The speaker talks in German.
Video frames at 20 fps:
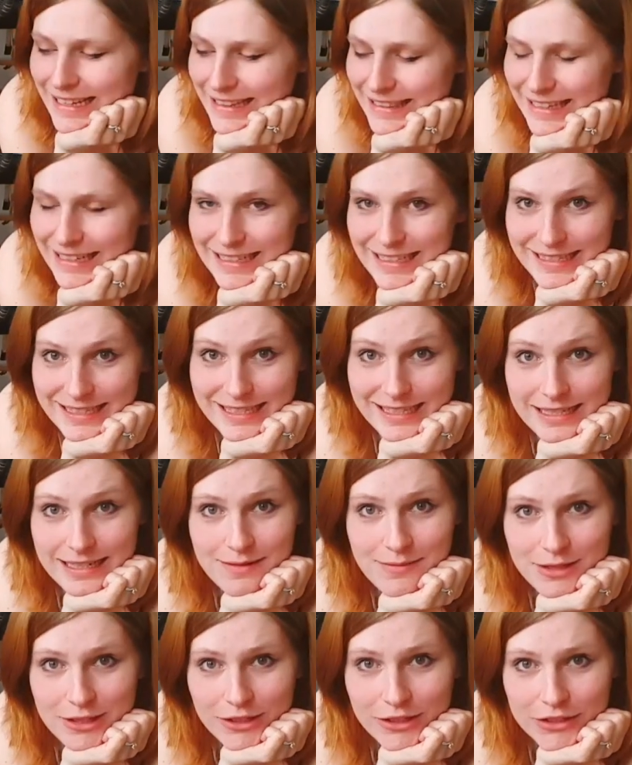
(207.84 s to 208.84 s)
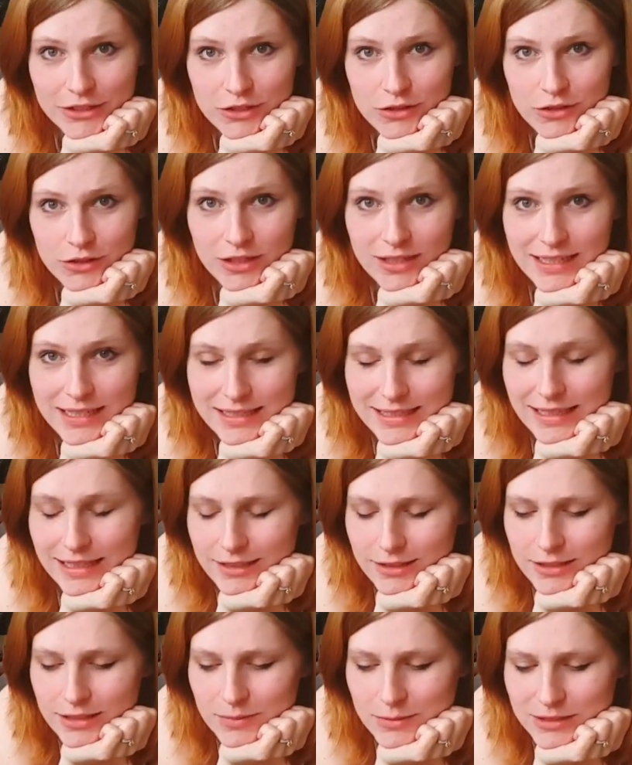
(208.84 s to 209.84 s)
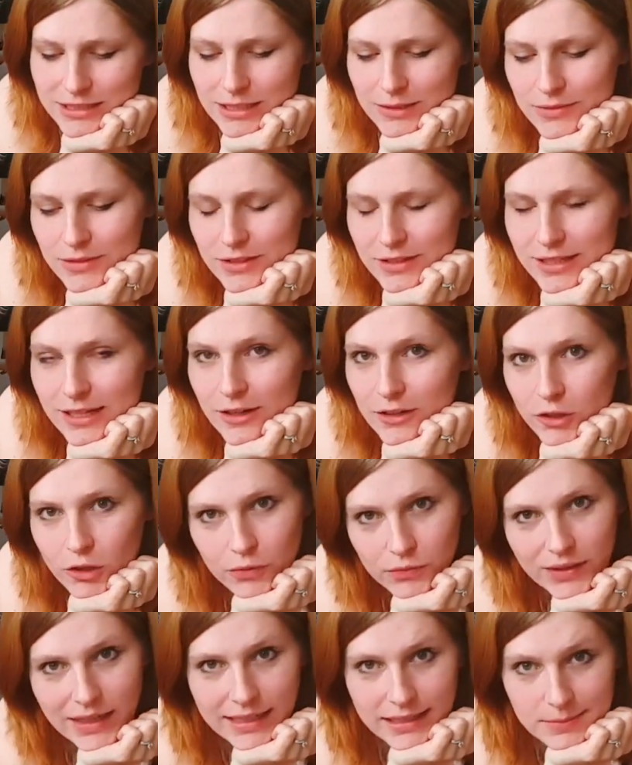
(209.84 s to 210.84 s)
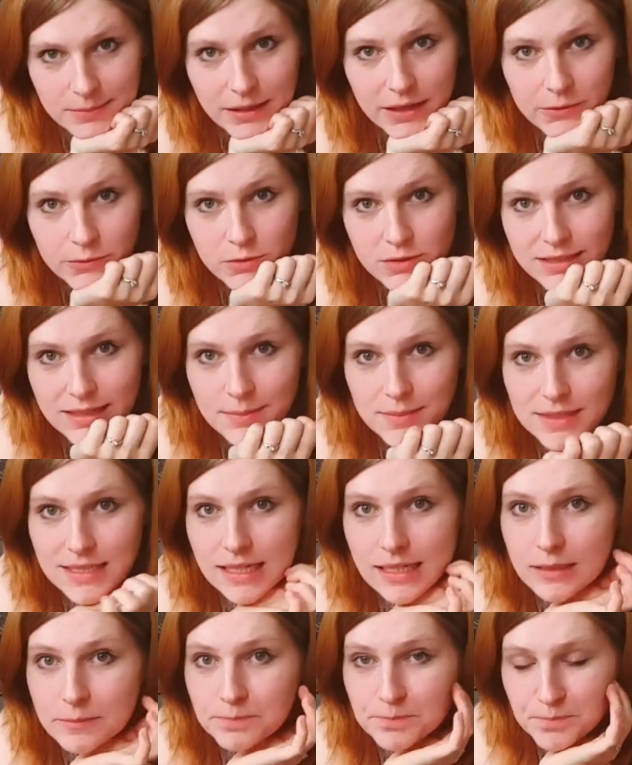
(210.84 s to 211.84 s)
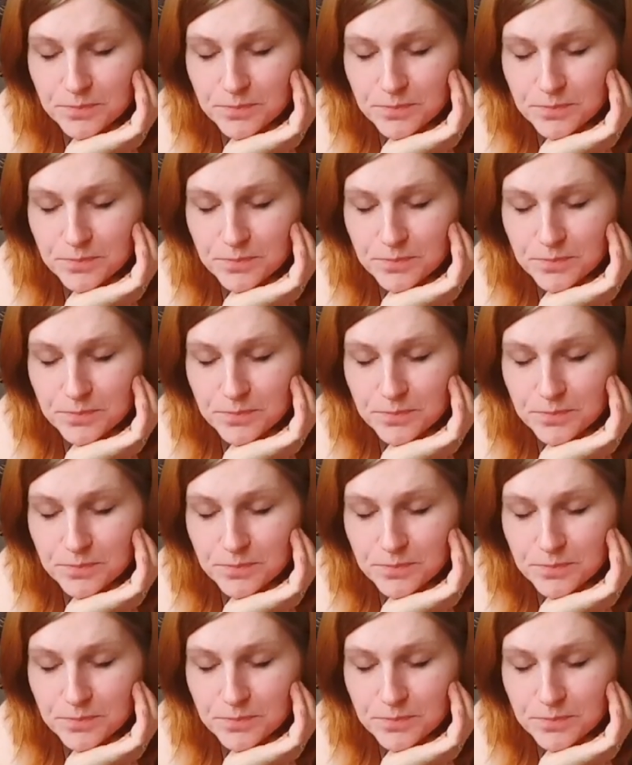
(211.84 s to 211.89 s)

Denn jetzt ist es nämlich heute schon Donnerstag und ich muss das Video ja auch noch fertig machen für Samstag.